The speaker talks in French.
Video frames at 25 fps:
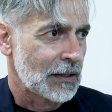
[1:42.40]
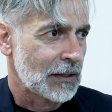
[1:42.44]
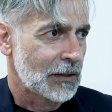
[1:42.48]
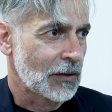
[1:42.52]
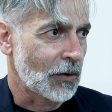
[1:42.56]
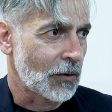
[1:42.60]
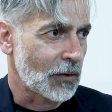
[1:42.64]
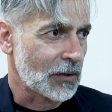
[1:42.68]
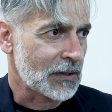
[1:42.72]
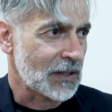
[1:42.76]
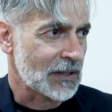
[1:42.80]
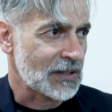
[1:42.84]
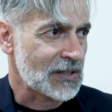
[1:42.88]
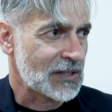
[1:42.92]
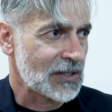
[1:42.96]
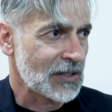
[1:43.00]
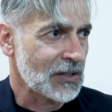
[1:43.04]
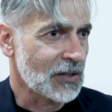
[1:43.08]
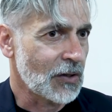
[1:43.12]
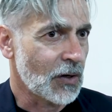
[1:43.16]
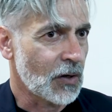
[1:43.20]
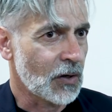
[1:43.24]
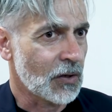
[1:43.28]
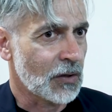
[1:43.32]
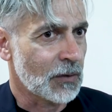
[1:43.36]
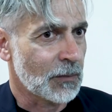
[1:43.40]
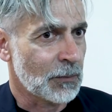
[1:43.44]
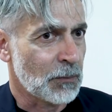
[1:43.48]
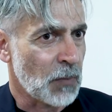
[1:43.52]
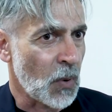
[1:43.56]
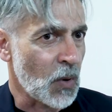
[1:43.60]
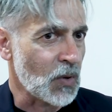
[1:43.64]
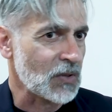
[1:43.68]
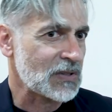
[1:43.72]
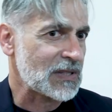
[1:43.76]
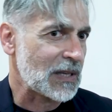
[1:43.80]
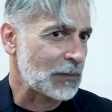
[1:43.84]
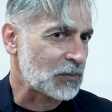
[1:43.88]
Donc si on
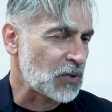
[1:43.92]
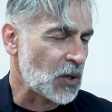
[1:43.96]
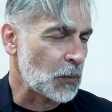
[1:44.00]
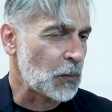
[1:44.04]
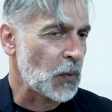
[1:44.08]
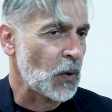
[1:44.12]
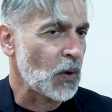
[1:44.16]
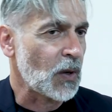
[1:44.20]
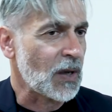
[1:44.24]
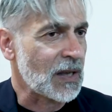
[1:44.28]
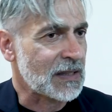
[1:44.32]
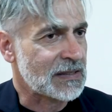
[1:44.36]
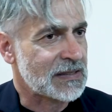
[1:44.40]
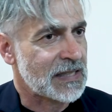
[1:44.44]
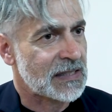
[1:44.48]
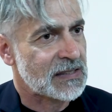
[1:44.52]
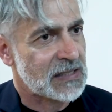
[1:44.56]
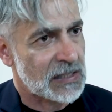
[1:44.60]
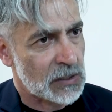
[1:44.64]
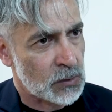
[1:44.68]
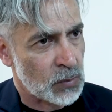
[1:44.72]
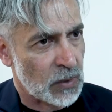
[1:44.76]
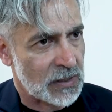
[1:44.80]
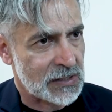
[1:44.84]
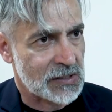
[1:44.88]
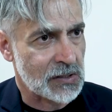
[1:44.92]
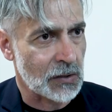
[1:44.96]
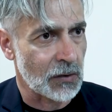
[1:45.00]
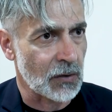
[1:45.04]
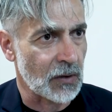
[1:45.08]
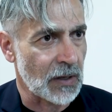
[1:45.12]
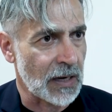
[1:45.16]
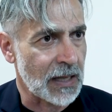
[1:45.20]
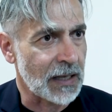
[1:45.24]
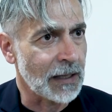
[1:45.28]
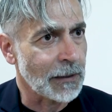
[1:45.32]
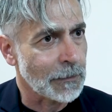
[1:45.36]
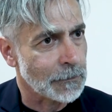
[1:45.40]
pense un petit peu à ces
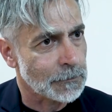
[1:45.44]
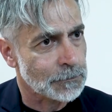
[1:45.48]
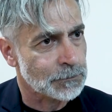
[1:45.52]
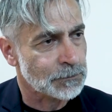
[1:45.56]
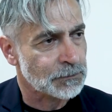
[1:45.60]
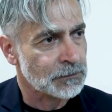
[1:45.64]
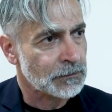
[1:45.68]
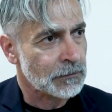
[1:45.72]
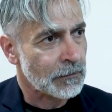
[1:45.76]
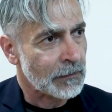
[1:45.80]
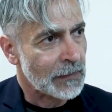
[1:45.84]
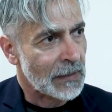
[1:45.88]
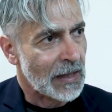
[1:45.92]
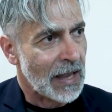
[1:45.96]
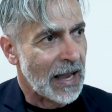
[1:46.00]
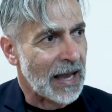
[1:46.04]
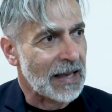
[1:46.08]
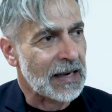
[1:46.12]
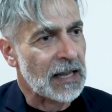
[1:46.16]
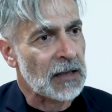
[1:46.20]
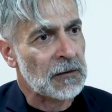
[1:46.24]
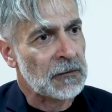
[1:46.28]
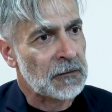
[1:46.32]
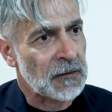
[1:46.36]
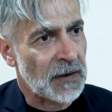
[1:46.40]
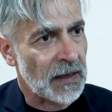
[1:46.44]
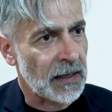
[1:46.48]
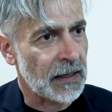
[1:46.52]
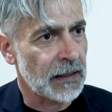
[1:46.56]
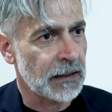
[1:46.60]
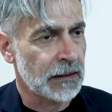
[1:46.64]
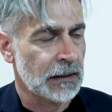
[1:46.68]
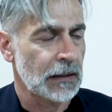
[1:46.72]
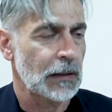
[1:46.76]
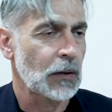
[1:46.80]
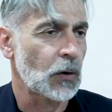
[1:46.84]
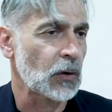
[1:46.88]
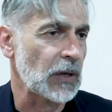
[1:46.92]
situations-là, à la
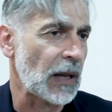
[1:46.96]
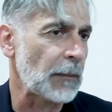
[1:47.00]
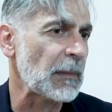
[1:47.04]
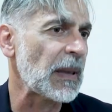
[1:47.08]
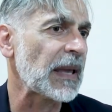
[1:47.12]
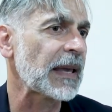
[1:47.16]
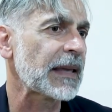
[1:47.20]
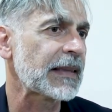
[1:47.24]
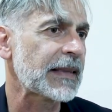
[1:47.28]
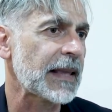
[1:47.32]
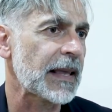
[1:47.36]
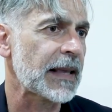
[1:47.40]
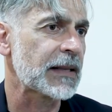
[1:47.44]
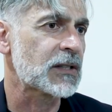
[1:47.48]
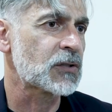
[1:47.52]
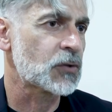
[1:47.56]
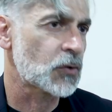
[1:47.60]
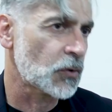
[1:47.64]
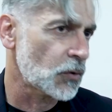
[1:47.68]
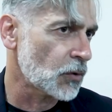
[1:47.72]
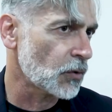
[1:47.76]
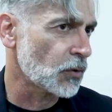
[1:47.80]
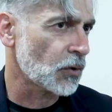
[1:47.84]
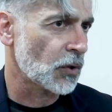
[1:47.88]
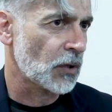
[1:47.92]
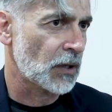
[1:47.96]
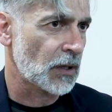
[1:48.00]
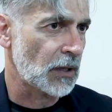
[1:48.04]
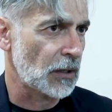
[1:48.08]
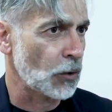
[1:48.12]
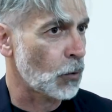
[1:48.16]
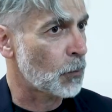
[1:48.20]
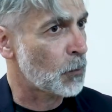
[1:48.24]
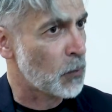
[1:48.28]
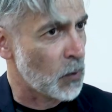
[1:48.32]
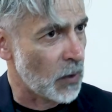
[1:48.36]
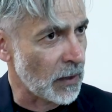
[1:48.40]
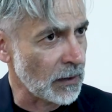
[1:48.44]
fin, on a mérité sur
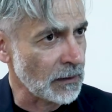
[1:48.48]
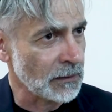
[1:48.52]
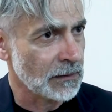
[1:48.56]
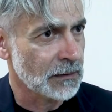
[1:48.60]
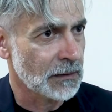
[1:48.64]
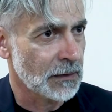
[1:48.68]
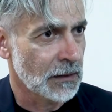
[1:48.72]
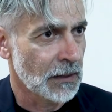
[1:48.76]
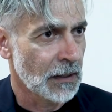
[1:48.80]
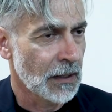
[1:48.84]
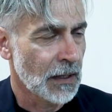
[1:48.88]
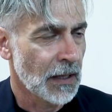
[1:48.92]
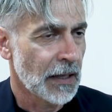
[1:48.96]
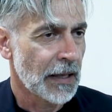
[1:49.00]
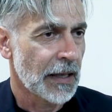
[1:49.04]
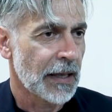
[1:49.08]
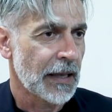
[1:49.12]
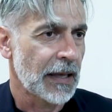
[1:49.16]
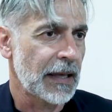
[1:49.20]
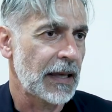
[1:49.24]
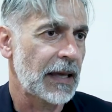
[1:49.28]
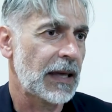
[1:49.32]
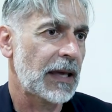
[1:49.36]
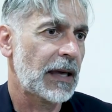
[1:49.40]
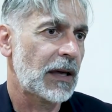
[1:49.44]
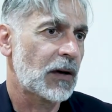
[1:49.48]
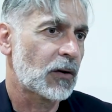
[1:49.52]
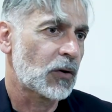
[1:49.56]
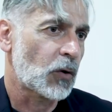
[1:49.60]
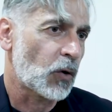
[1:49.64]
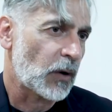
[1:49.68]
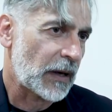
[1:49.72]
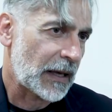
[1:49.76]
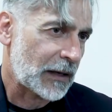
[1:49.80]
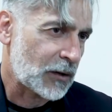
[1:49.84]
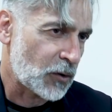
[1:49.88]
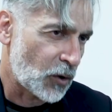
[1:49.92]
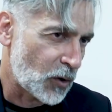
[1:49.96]
le point et on
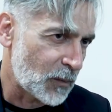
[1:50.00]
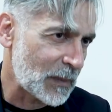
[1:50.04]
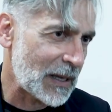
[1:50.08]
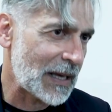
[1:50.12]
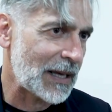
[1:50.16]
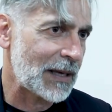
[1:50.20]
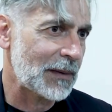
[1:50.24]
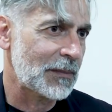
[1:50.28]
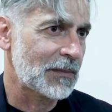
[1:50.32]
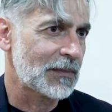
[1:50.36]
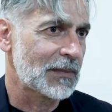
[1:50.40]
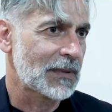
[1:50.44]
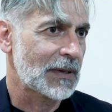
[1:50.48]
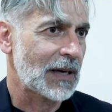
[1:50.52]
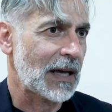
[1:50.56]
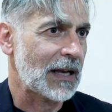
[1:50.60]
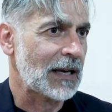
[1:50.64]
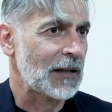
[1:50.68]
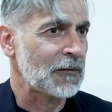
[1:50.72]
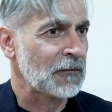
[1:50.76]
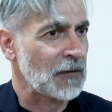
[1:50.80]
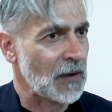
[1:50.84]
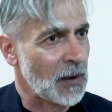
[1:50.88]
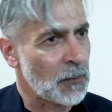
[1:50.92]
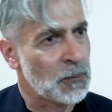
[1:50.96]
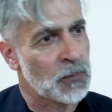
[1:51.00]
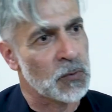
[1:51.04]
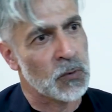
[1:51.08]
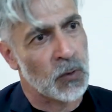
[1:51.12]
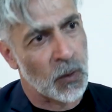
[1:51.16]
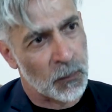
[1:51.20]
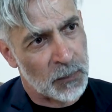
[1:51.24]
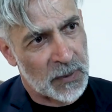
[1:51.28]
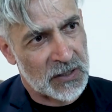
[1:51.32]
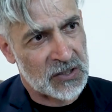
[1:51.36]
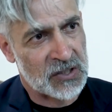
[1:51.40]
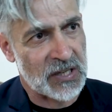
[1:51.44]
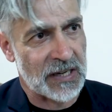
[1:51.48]
aurait quand même, à la fin, pu
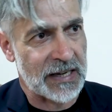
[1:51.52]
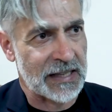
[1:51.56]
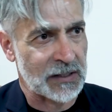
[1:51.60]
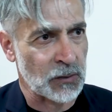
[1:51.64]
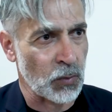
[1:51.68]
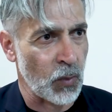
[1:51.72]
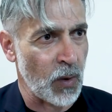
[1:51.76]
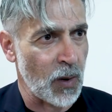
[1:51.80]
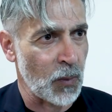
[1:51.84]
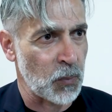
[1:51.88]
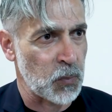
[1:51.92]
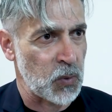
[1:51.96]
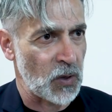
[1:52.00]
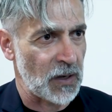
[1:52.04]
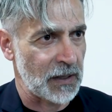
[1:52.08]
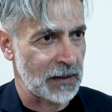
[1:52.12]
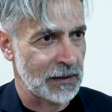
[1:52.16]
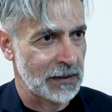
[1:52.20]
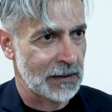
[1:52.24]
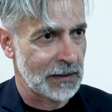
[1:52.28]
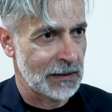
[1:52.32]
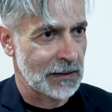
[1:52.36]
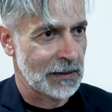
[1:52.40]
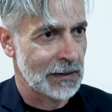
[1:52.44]
empêcher les trois points